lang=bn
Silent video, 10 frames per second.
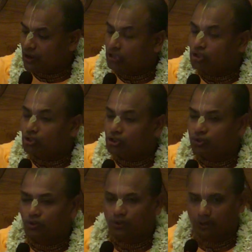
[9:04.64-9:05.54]
যে
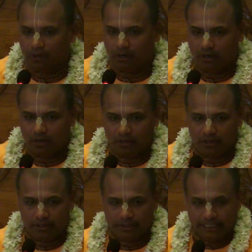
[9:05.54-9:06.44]
অন্তঃসুখ
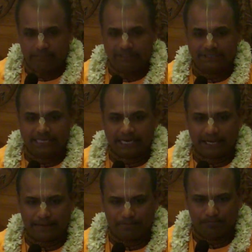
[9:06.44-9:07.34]
দেখবেন যারা
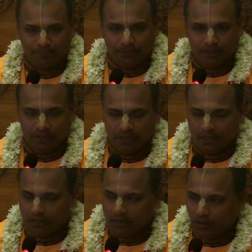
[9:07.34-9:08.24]

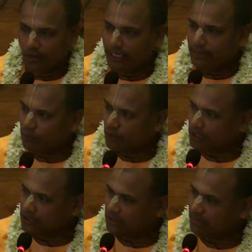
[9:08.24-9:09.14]
অনেক মুনি
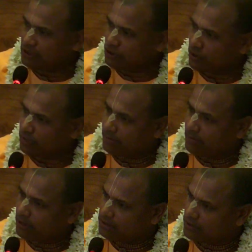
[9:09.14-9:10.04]
ঋষি বা যোগী বা
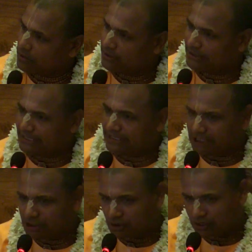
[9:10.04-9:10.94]
ভক্ত রয়েছে
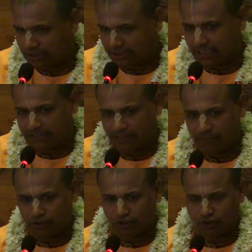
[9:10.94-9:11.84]
নির্জন স্থান তারা
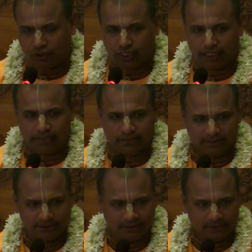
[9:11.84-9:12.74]
পছন্দ করেন
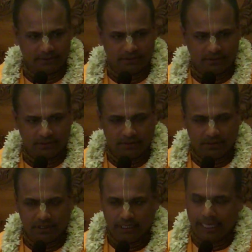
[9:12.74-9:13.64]

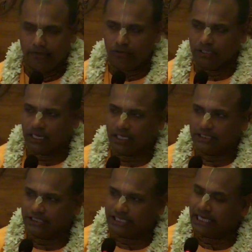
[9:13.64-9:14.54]
কেন তারা
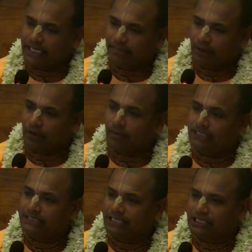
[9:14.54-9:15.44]
সেখানে
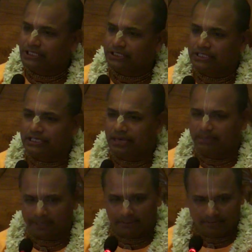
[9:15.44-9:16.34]
ভগবান শ্রীকৃষ্ণের
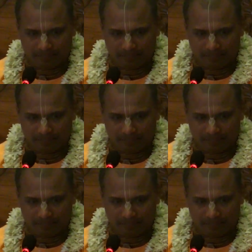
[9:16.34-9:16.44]
নামে